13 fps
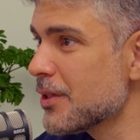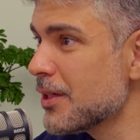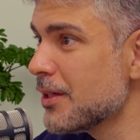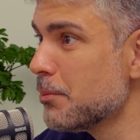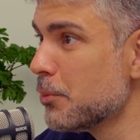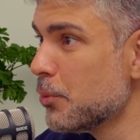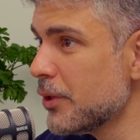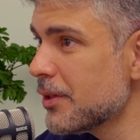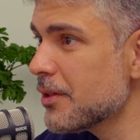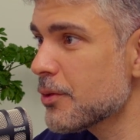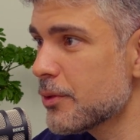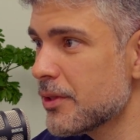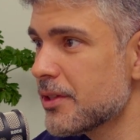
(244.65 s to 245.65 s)
e
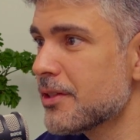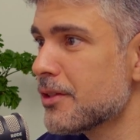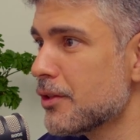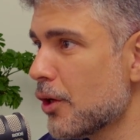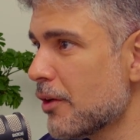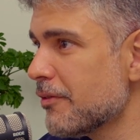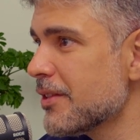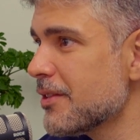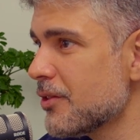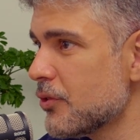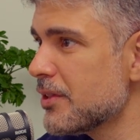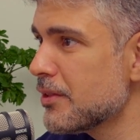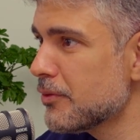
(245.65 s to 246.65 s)
muitas coisas novas
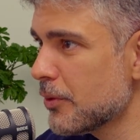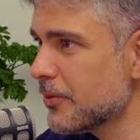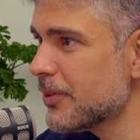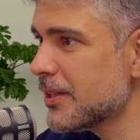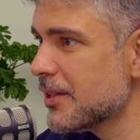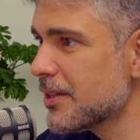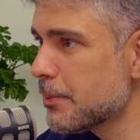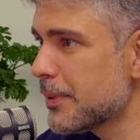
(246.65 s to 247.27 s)
desenvolvidas,